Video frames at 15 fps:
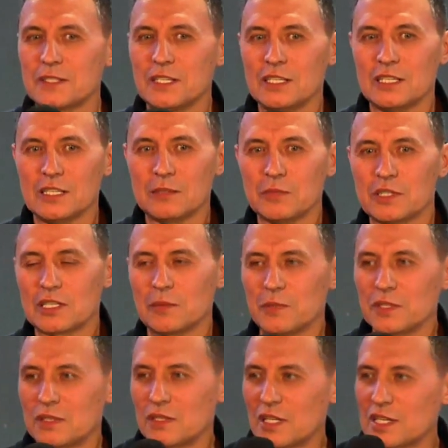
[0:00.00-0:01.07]
и мы там
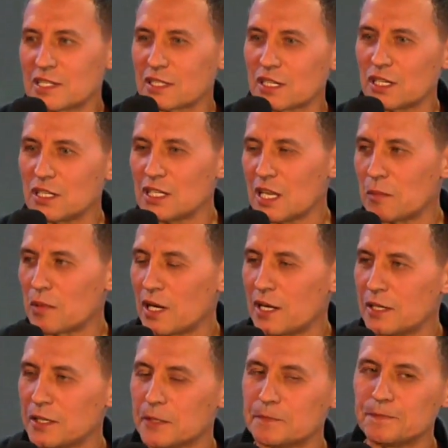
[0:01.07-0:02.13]
на, на несколько дней
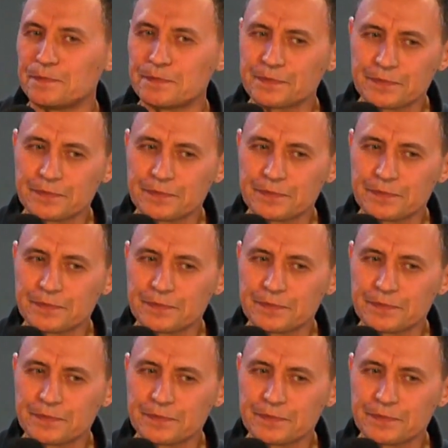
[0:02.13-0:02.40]
брали